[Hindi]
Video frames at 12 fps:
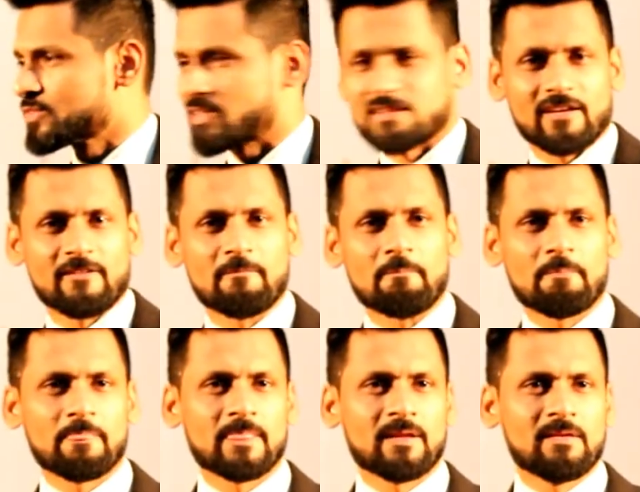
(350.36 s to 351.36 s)
सकता
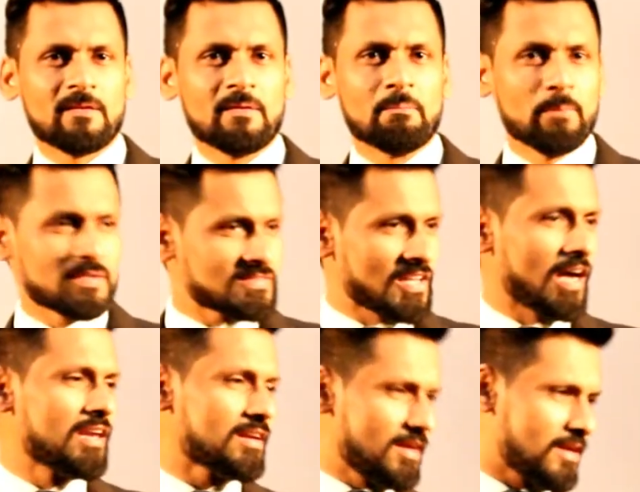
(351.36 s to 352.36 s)
है मैं
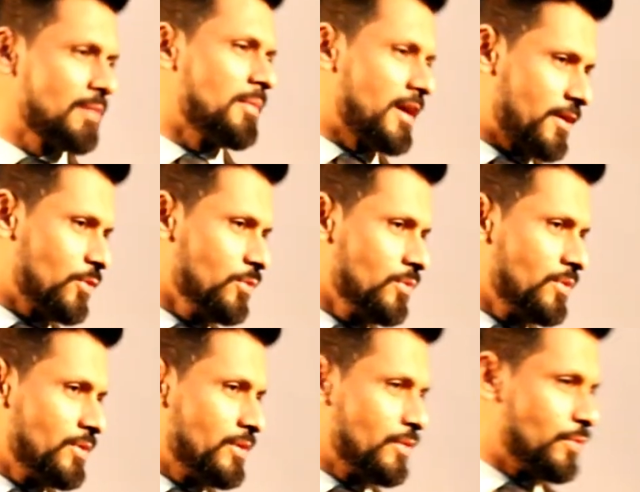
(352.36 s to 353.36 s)
साल का कमा रहा हूं
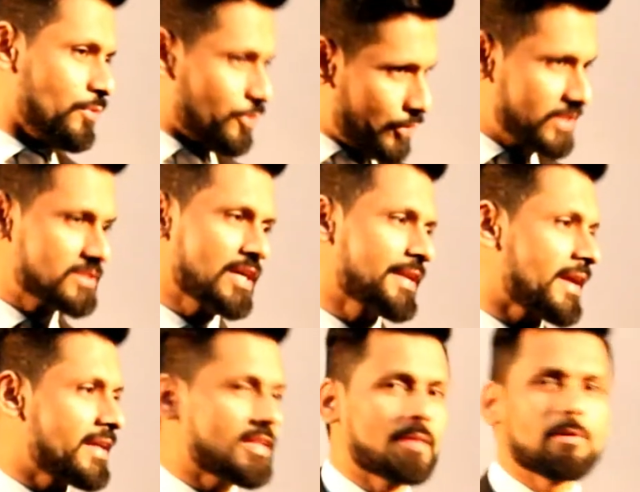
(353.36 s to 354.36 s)
और इंसान
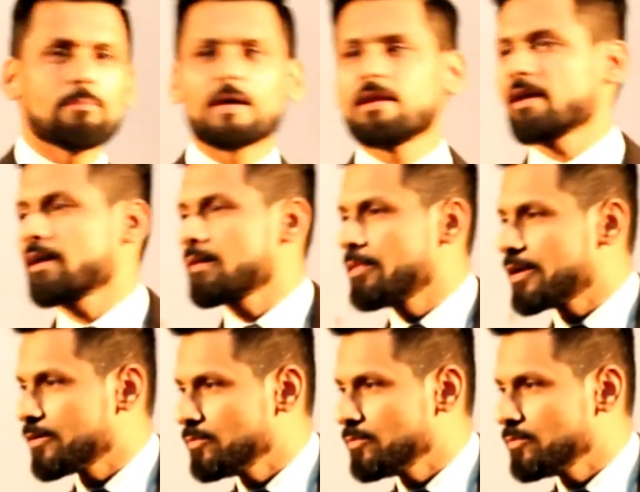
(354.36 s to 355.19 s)
कहता है मैं महीने का कमा रहा